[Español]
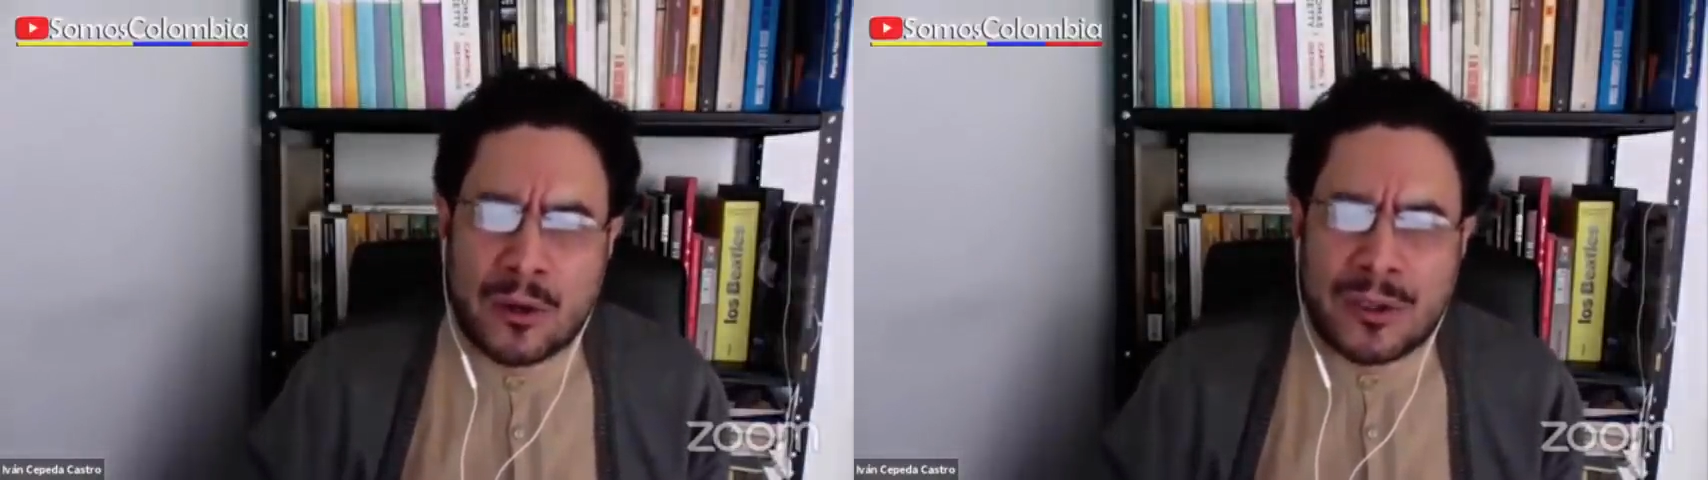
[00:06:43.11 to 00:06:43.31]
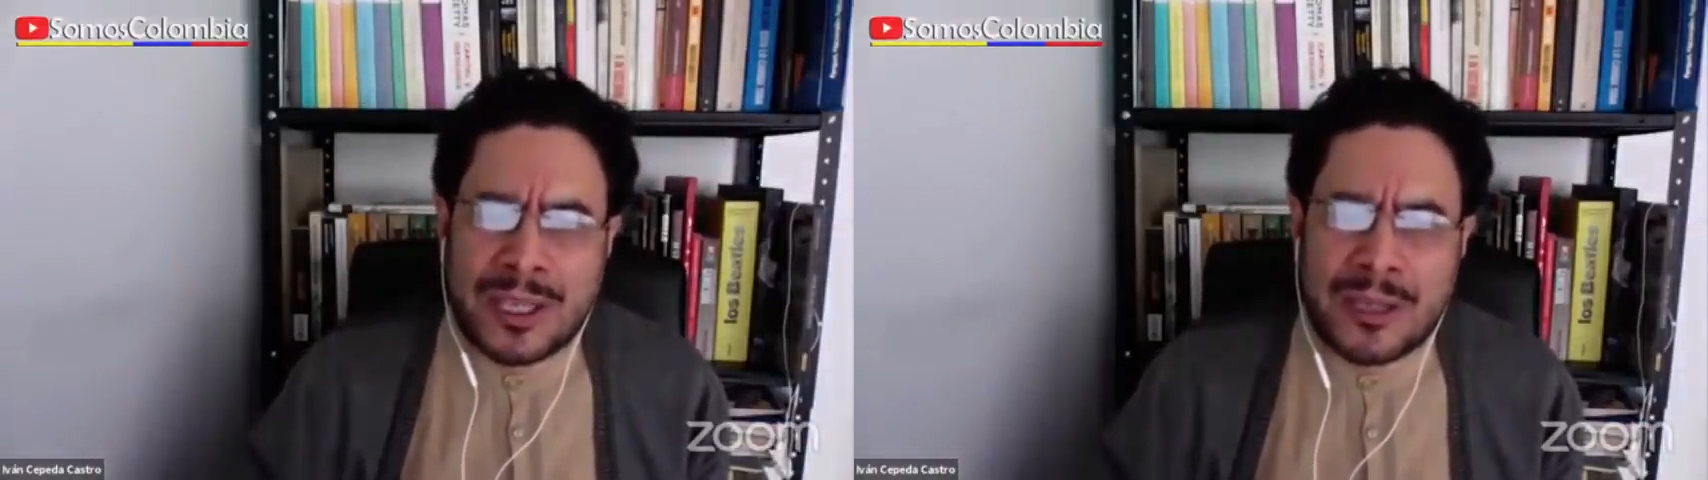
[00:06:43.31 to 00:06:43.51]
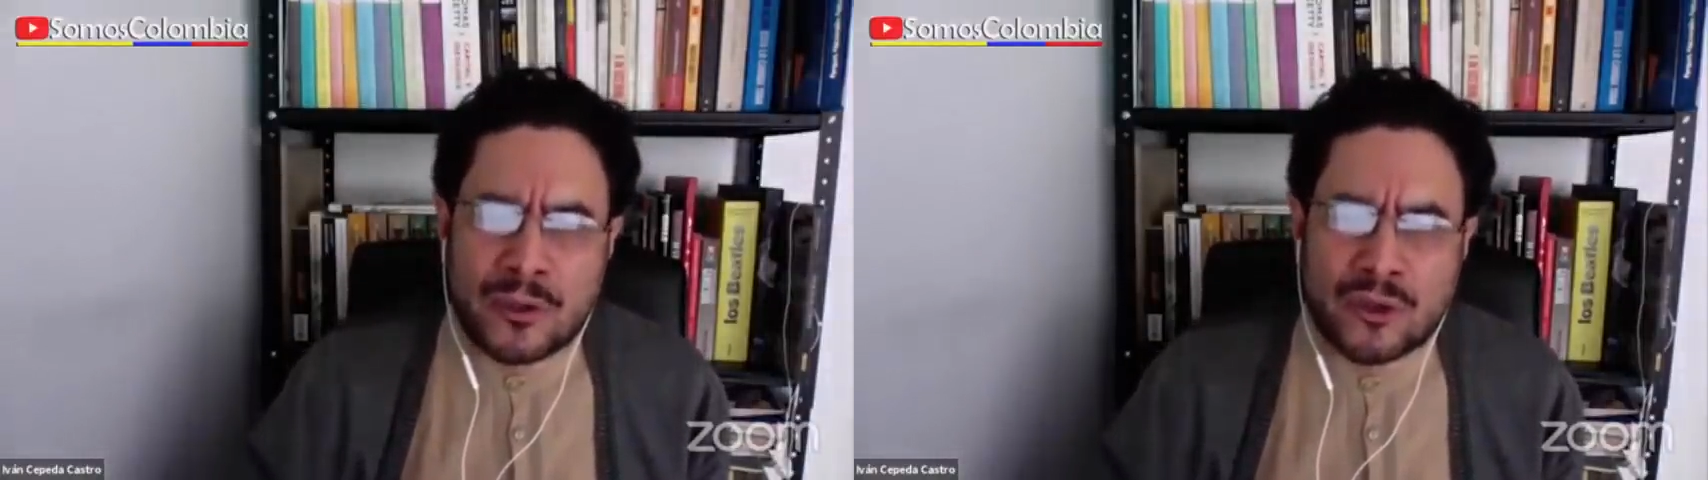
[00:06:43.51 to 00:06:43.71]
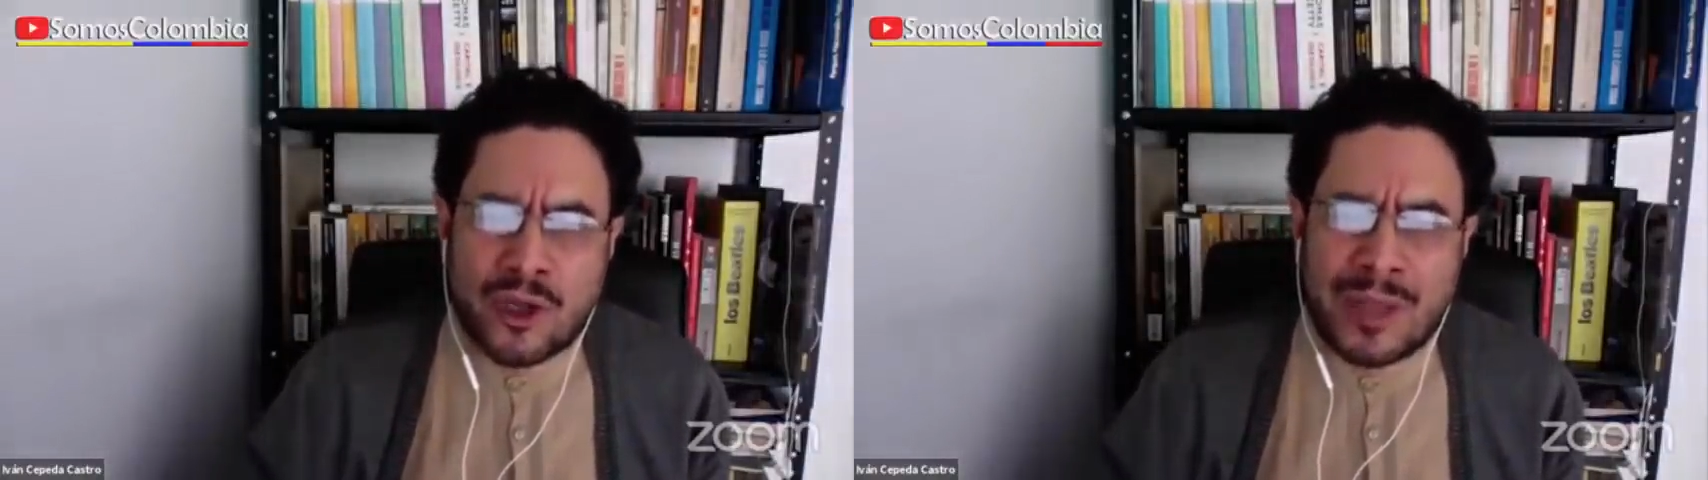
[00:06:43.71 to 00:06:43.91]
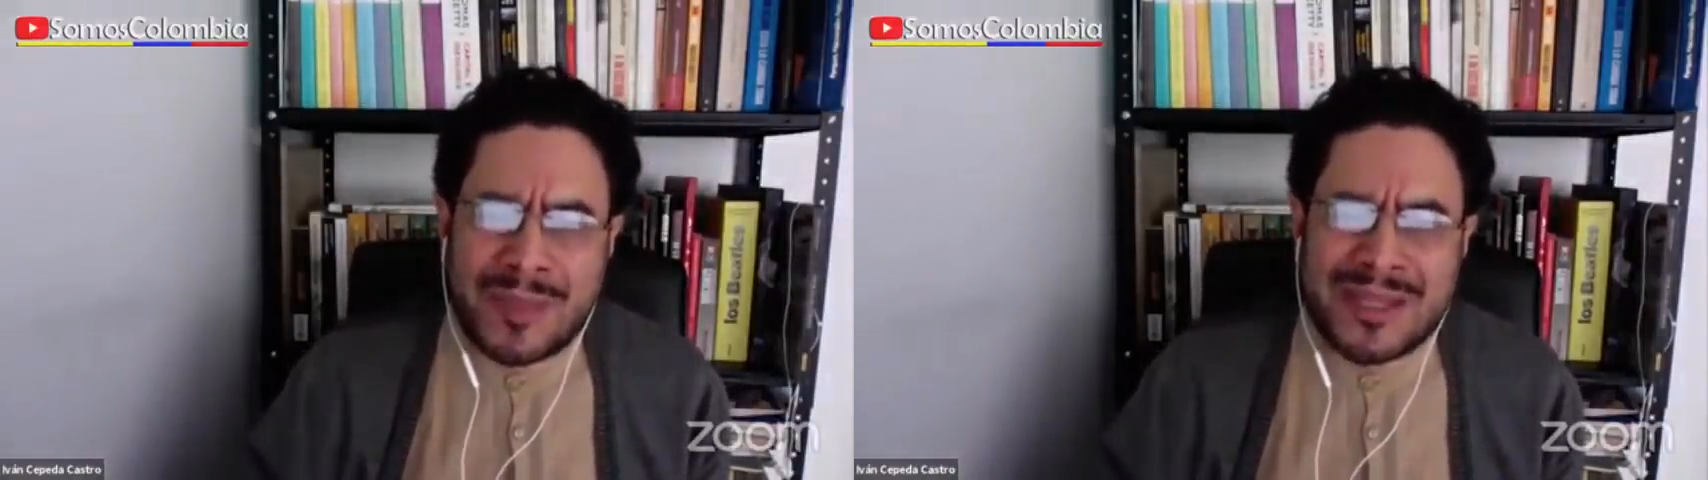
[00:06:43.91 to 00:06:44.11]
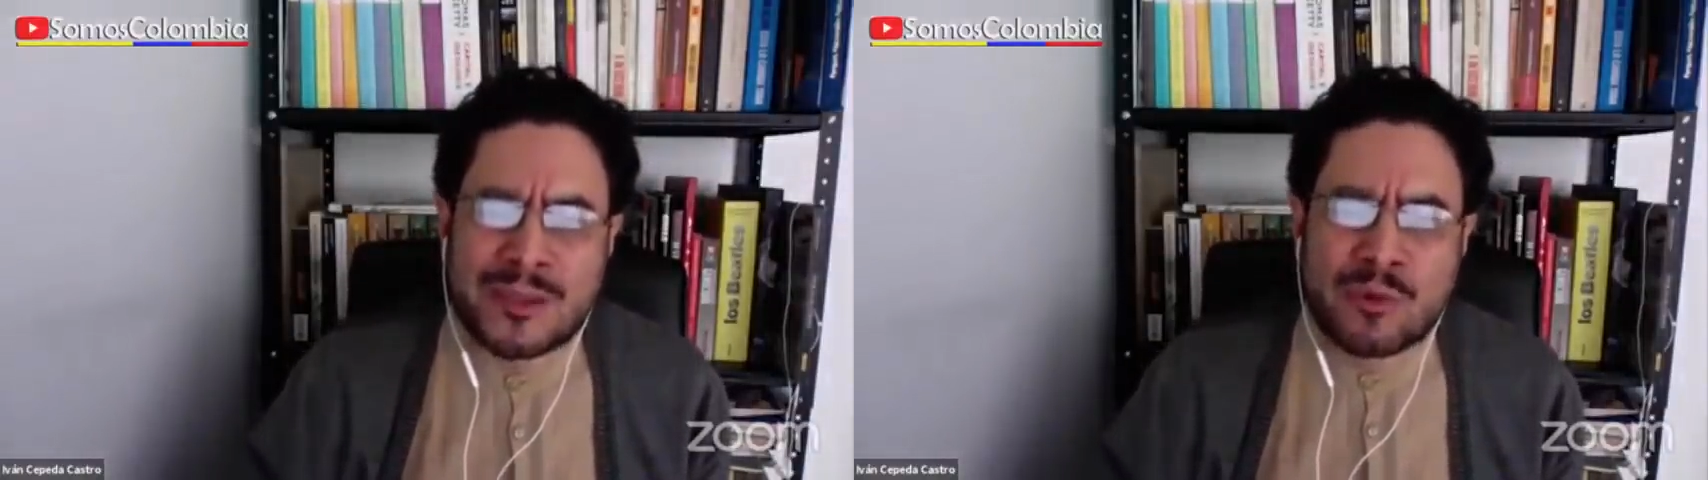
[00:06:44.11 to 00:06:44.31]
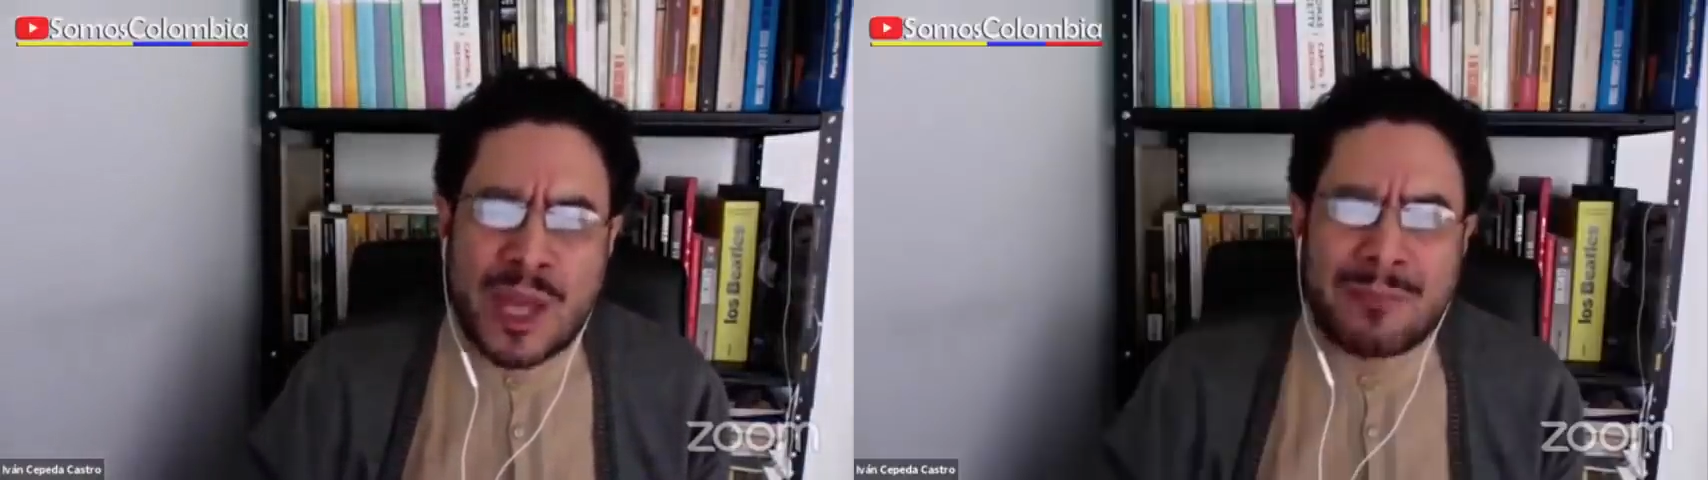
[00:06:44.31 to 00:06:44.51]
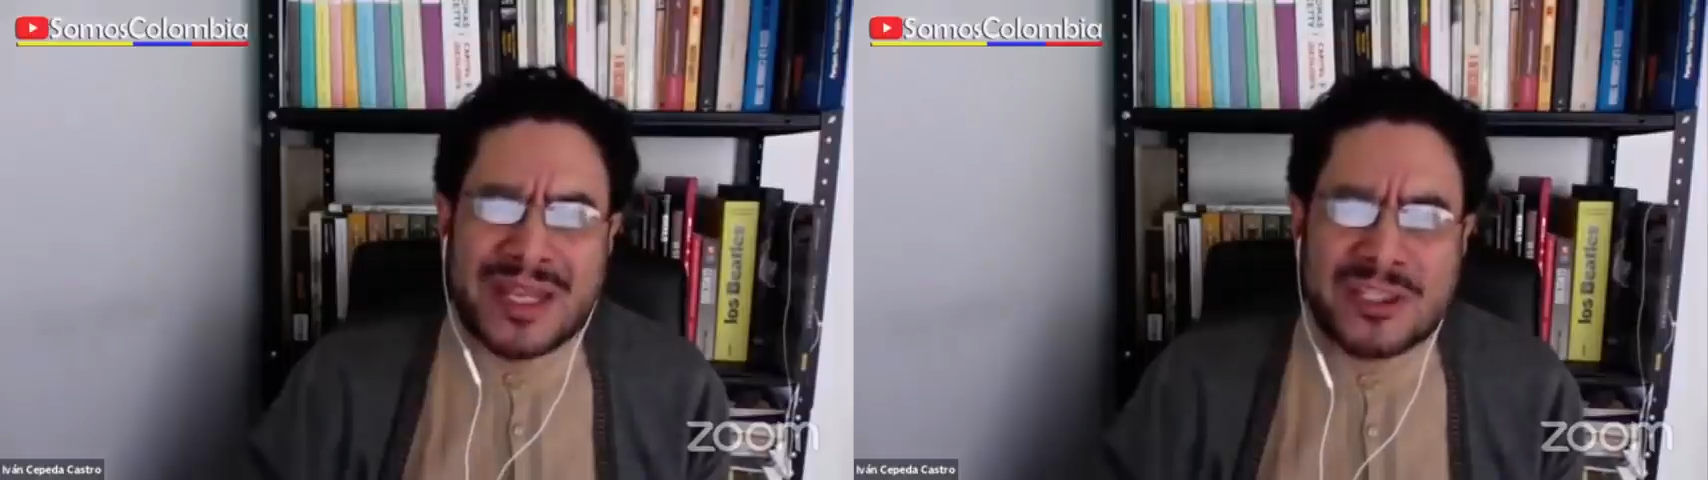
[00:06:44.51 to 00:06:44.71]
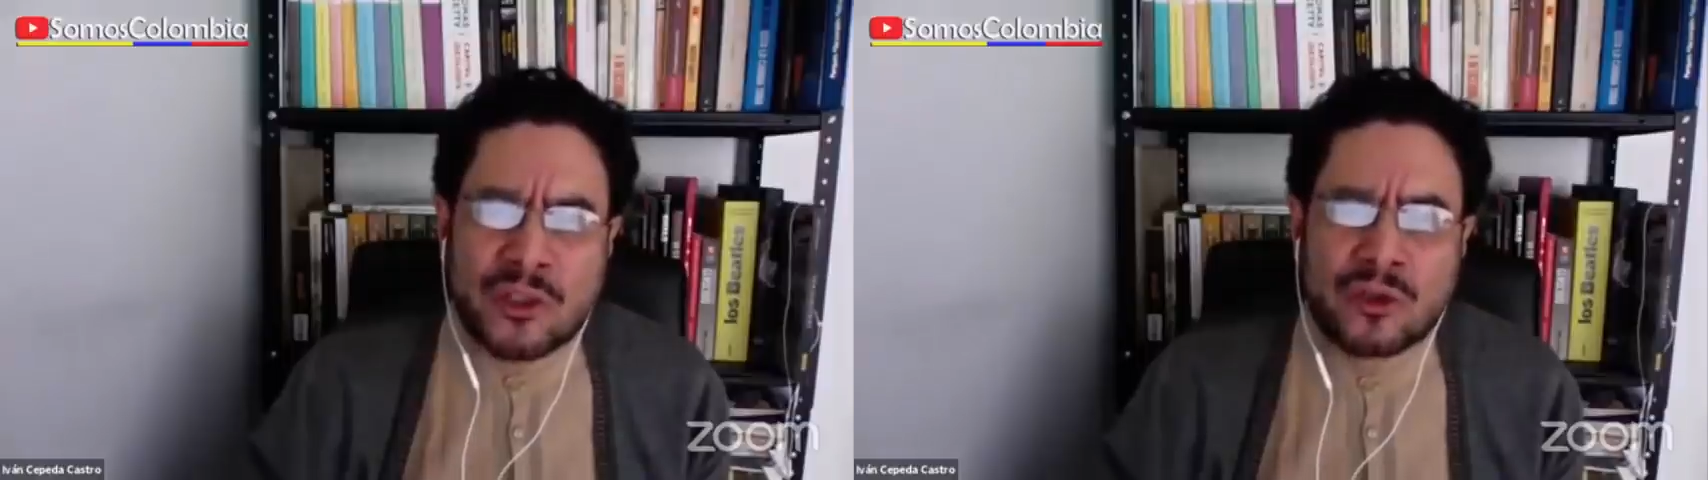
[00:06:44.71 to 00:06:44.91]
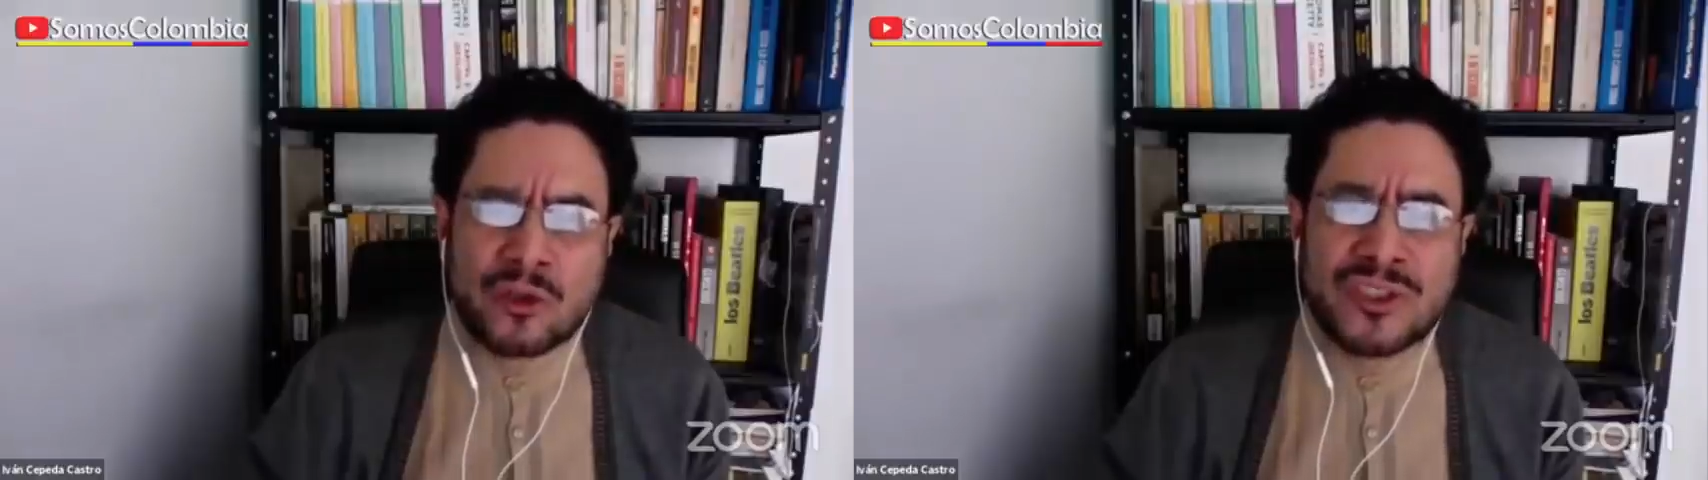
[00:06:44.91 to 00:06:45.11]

eh, no solamente una presión,